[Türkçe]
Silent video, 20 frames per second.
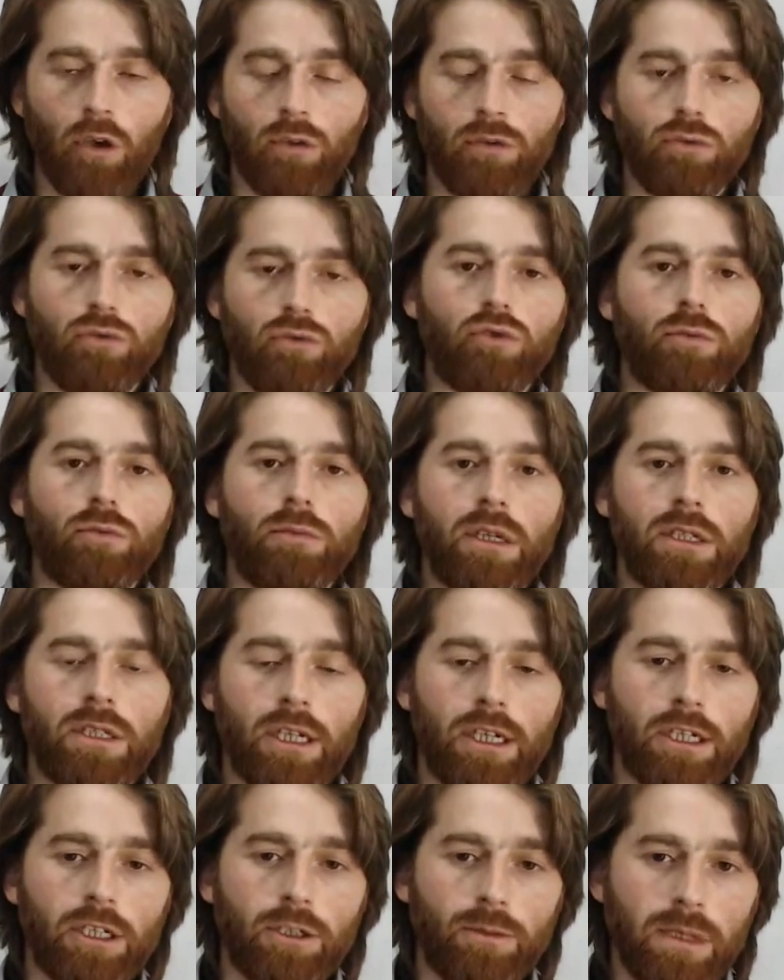uçurmaya
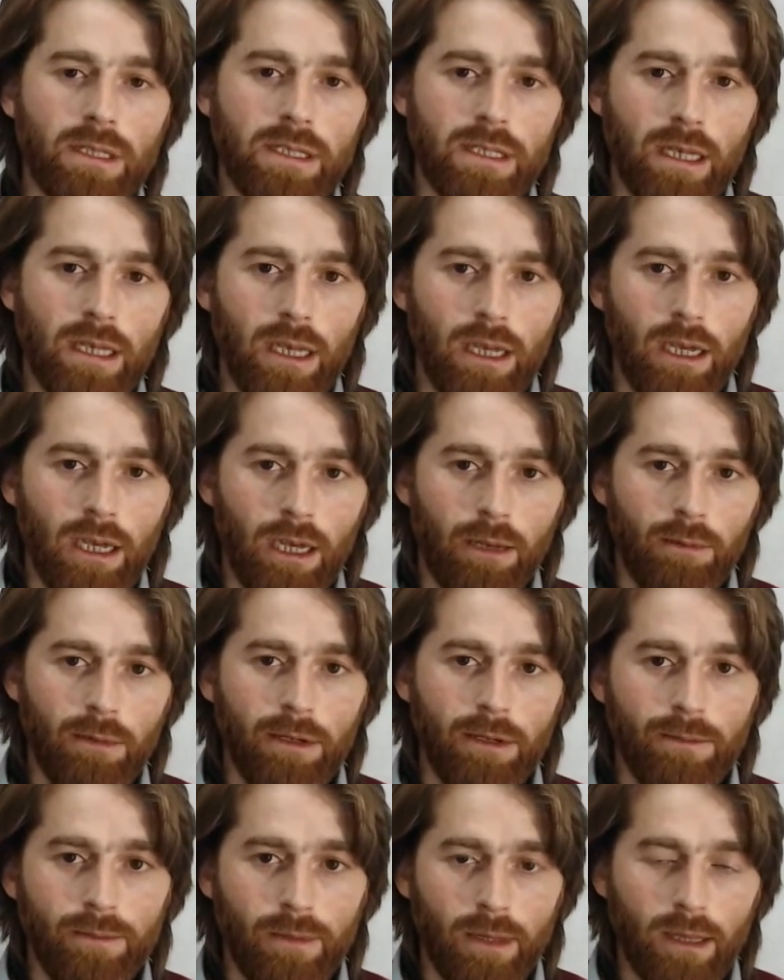çalışmaz
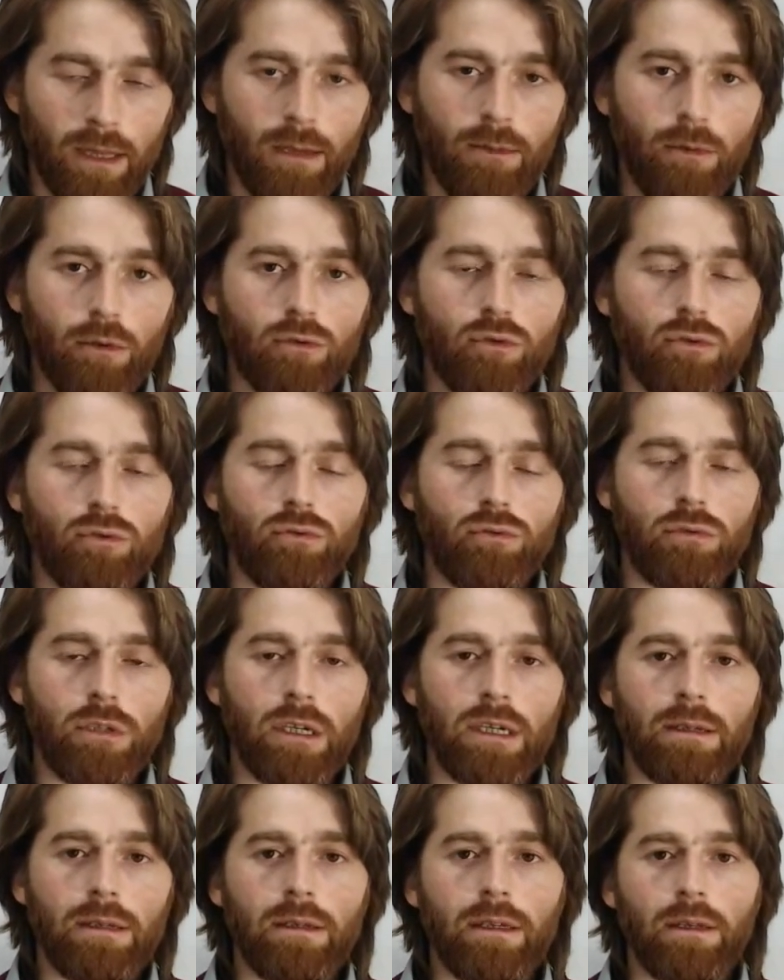ama tam oturduğu
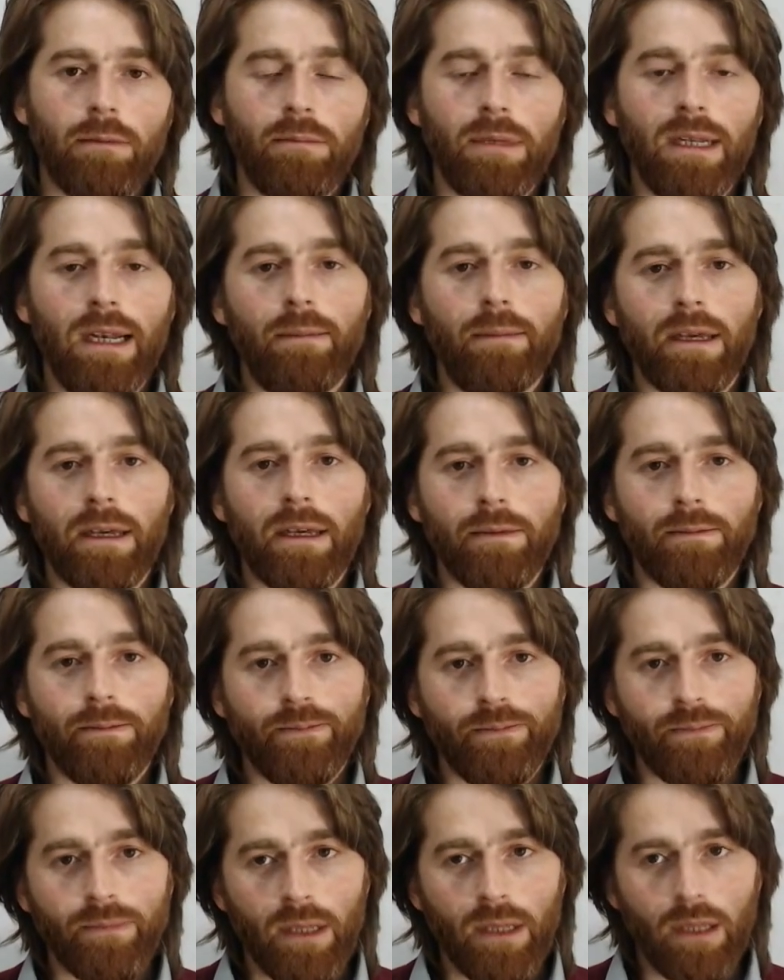yeri bilme,
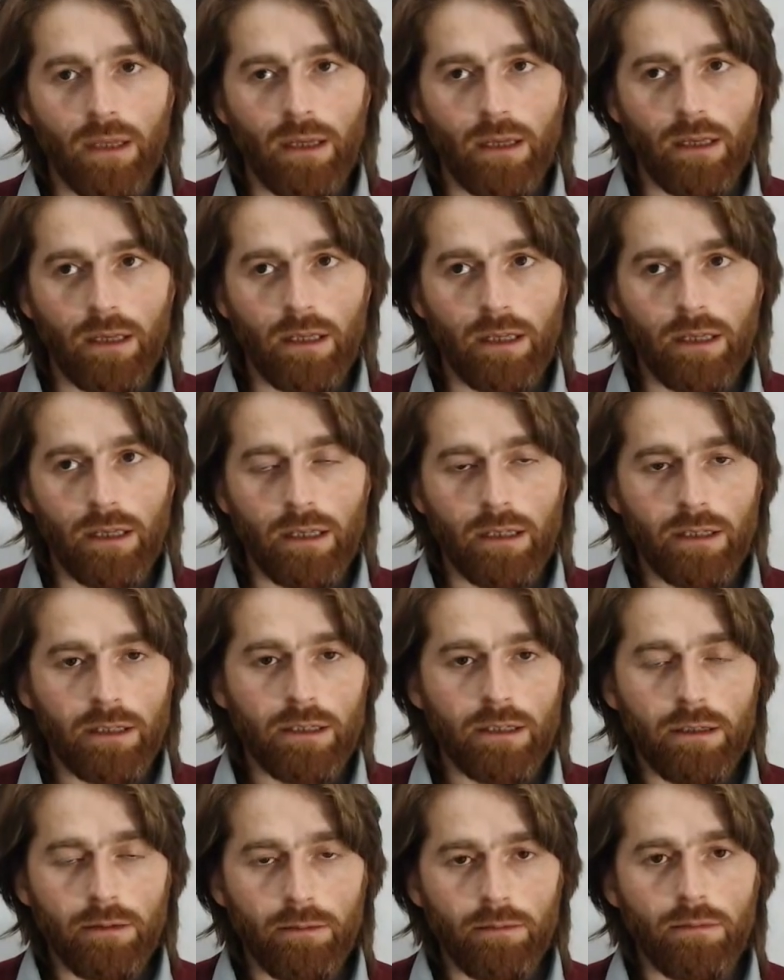e,
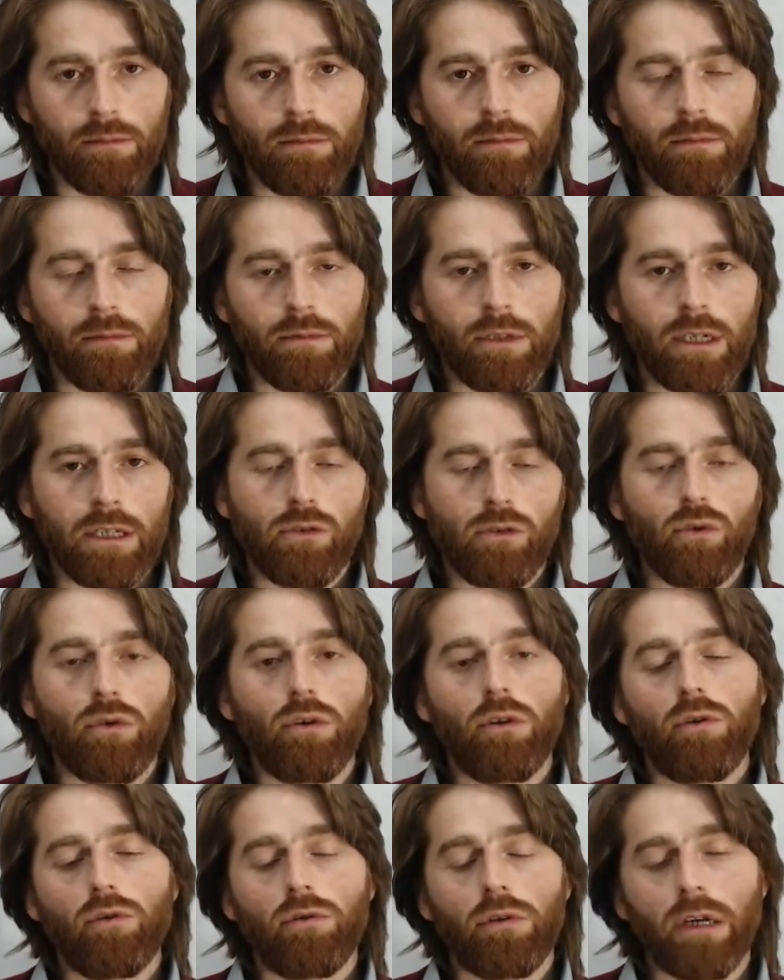
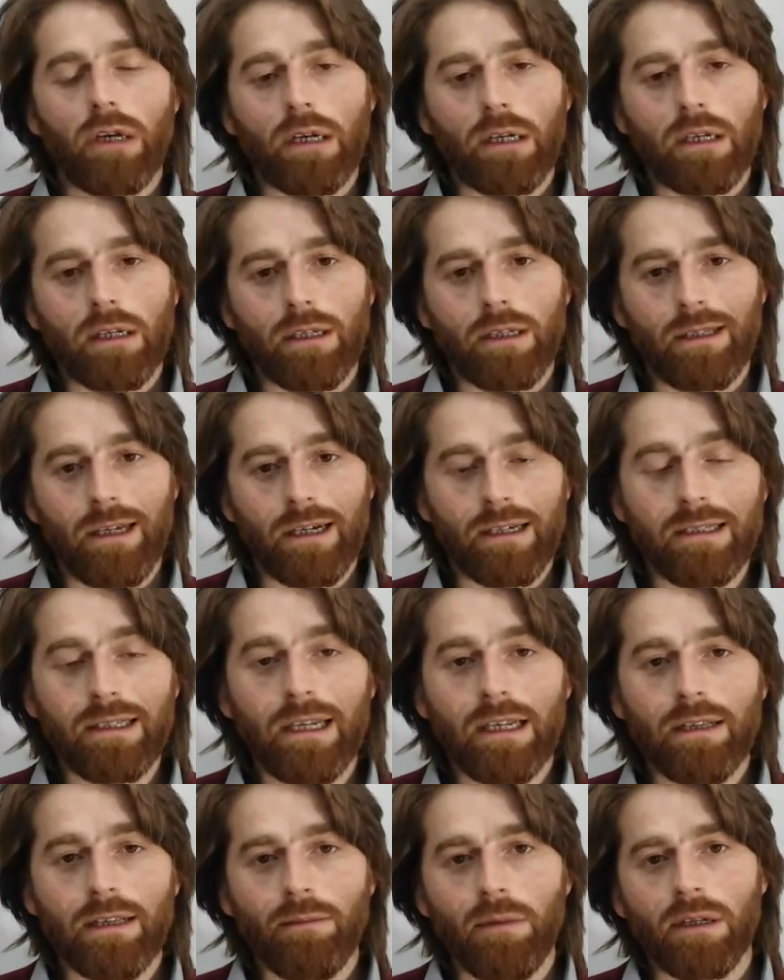rasyonel olarak
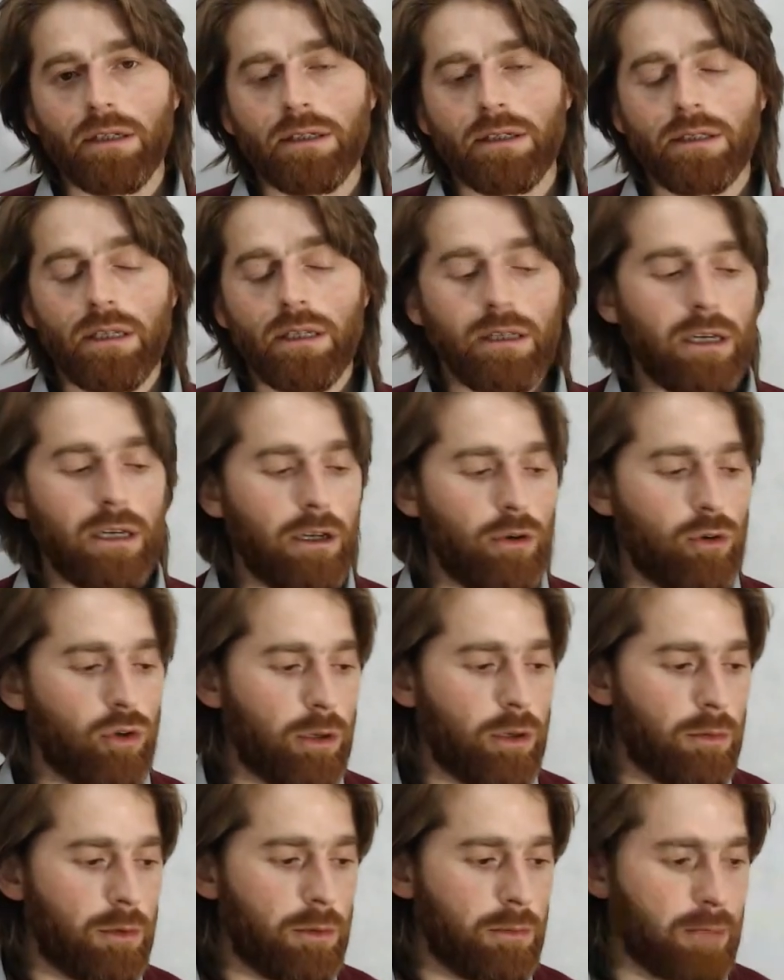takdir etme açısından daha
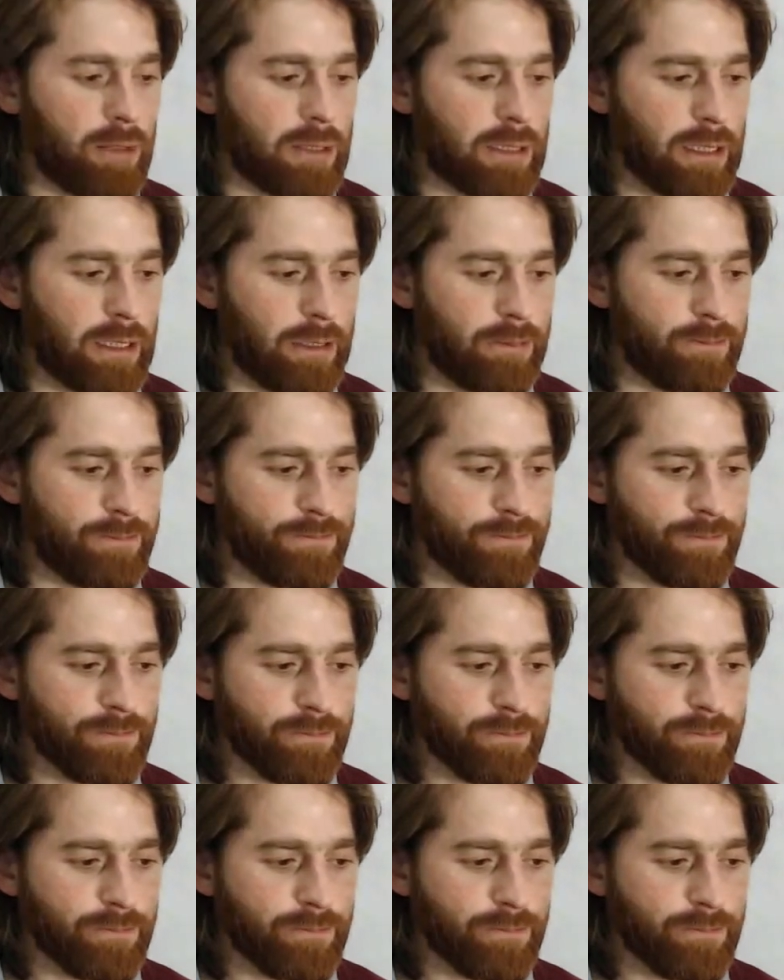önemli bir mesele.